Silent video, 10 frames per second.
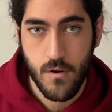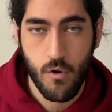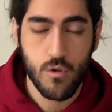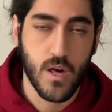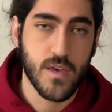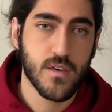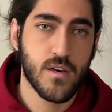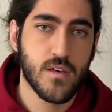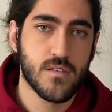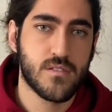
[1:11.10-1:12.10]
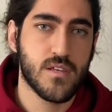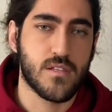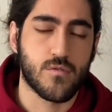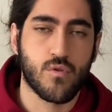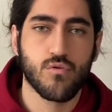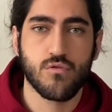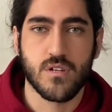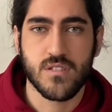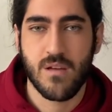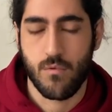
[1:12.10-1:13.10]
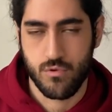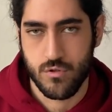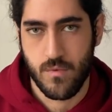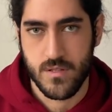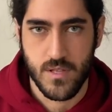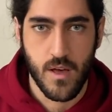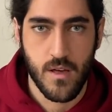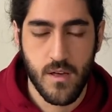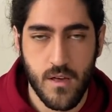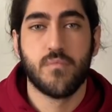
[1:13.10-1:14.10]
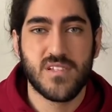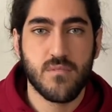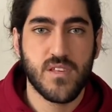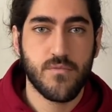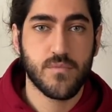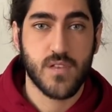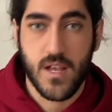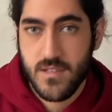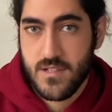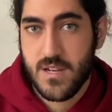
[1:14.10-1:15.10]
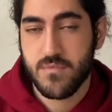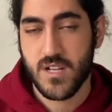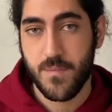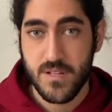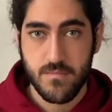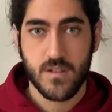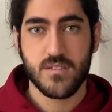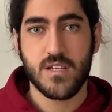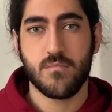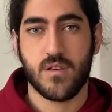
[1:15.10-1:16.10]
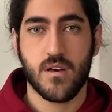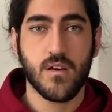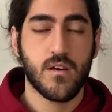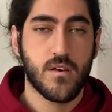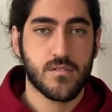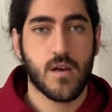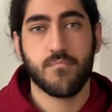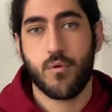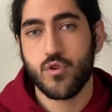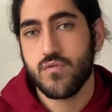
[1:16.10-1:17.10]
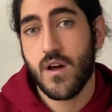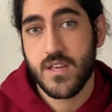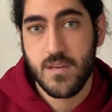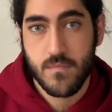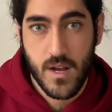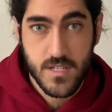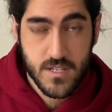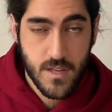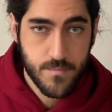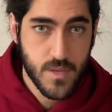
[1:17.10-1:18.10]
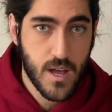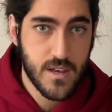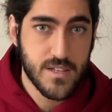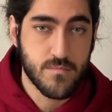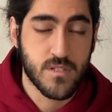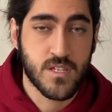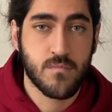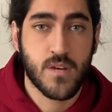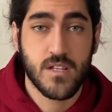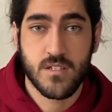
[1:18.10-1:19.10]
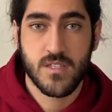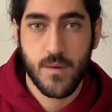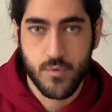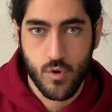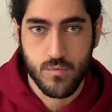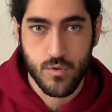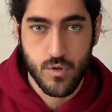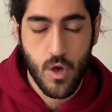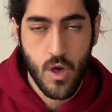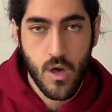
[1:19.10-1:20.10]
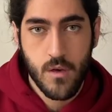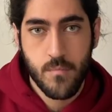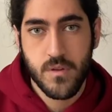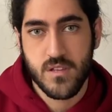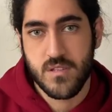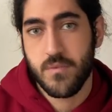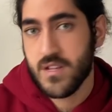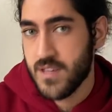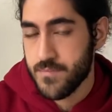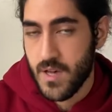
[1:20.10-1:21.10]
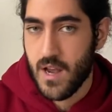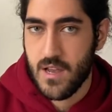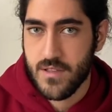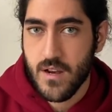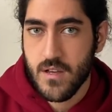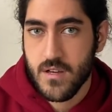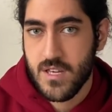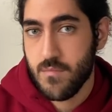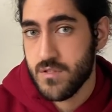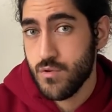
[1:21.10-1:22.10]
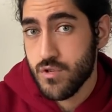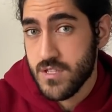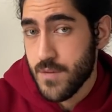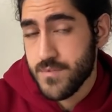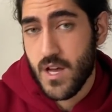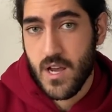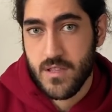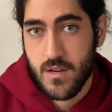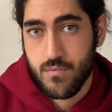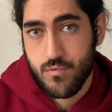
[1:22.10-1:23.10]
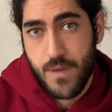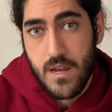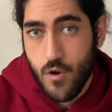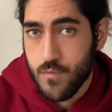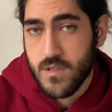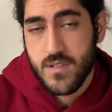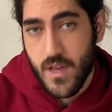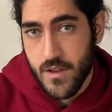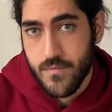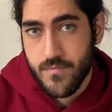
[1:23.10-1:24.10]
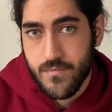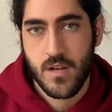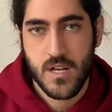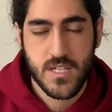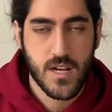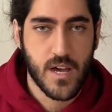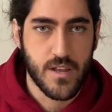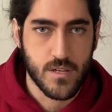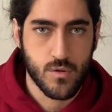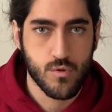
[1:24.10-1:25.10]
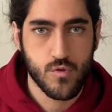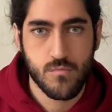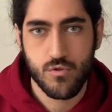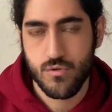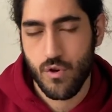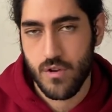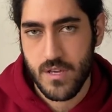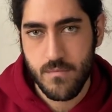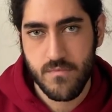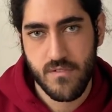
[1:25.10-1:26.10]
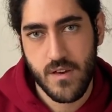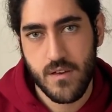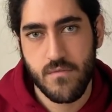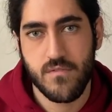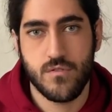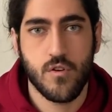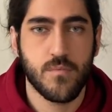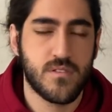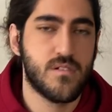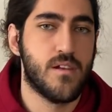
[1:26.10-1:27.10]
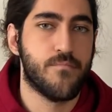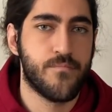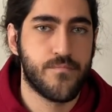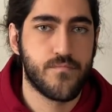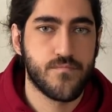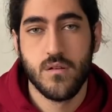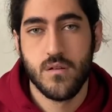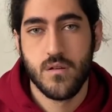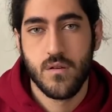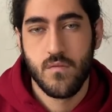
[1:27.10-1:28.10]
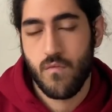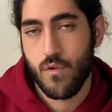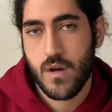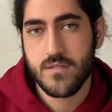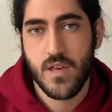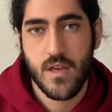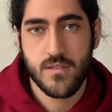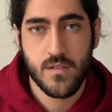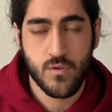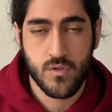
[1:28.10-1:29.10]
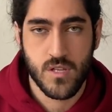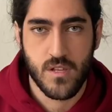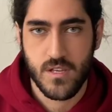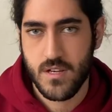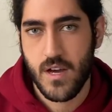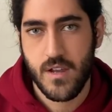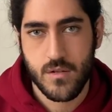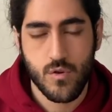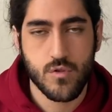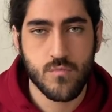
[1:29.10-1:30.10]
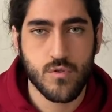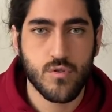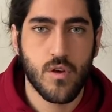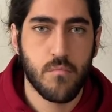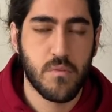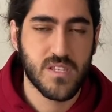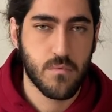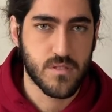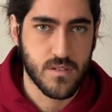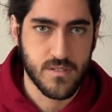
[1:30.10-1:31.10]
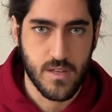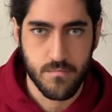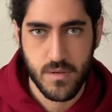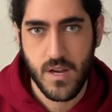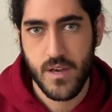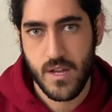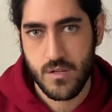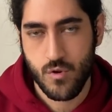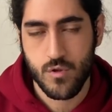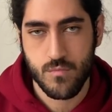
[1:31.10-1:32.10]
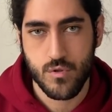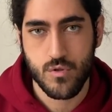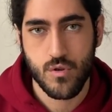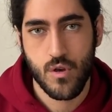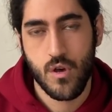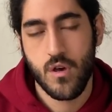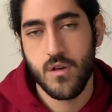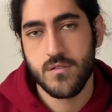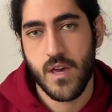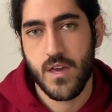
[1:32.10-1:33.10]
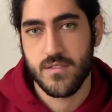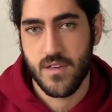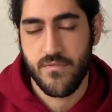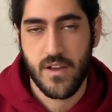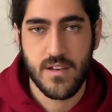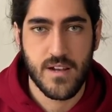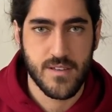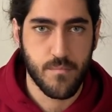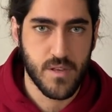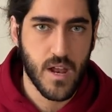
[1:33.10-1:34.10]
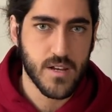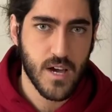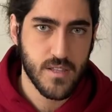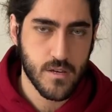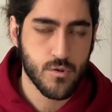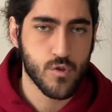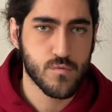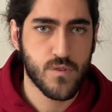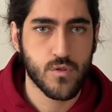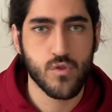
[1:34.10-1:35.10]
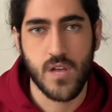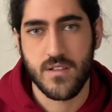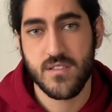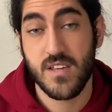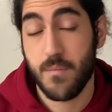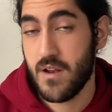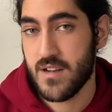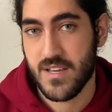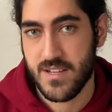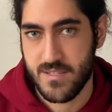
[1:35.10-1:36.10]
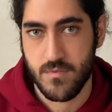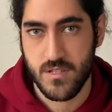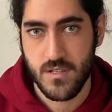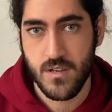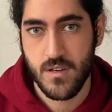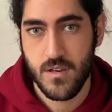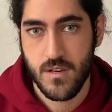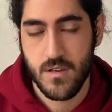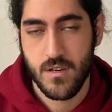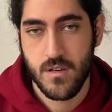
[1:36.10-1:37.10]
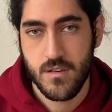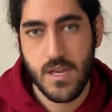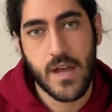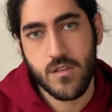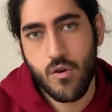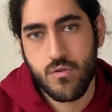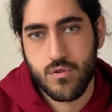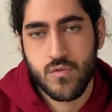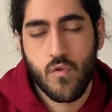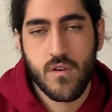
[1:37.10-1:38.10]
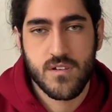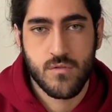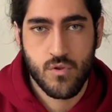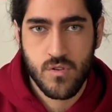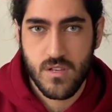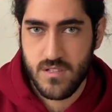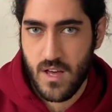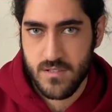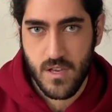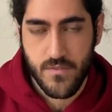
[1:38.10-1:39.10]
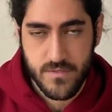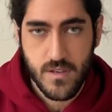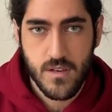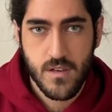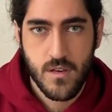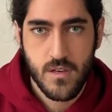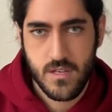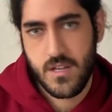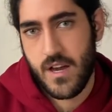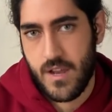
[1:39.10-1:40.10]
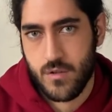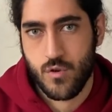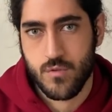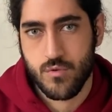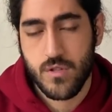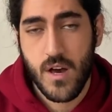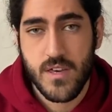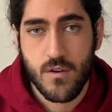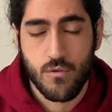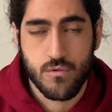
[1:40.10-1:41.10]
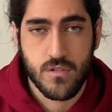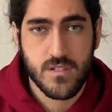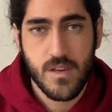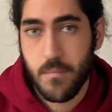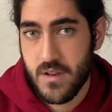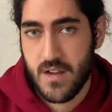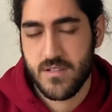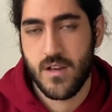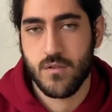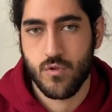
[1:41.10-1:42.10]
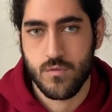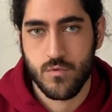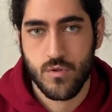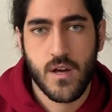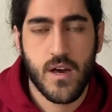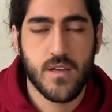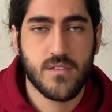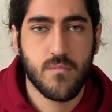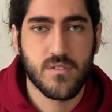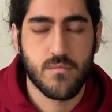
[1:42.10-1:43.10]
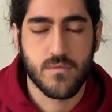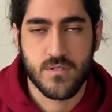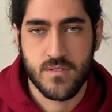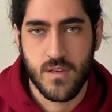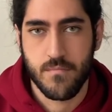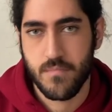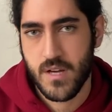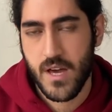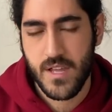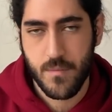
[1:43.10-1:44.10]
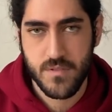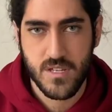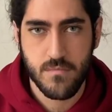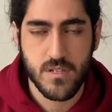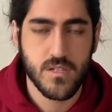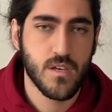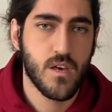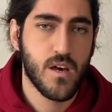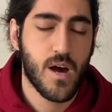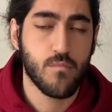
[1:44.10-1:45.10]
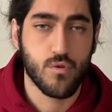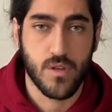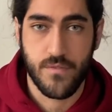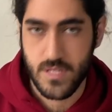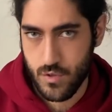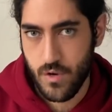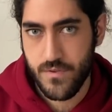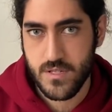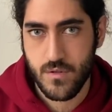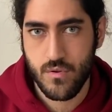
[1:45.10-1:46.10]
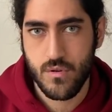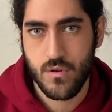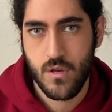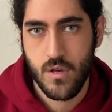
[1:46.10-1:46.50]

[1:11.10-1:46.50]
Olay senin konuları tam oturtmanda. Bizim hedefimiz eksiklerimizi kapatmak değil mi ya? Sen boş ver kim kaç kitapta halletmiş, kim kaç kitap çözmüş. Birisi bir kitapta halleder, kimisi üç kitapta halleder. Bu belli olmaz yani. Kaçar kaynak çözdüğümüzü söyleyeyim ve videoyu bitirelim. Volkan TYT Türkçeden iki kaynak çözmüş, matematikten bir kaynak çözmüş, TYT fenlerden birer kaynak çözmüş ve sosyalde denemelerden gitmişti. Yani gördüğünüz Volkan'ın Türkçesi daha zayıftı. İki kaynak çözmüş. Daha iyi olduklarından birer tane çözmüş. AYT matematikte bir kaynak bitirmiş ama o da fasikül fasikül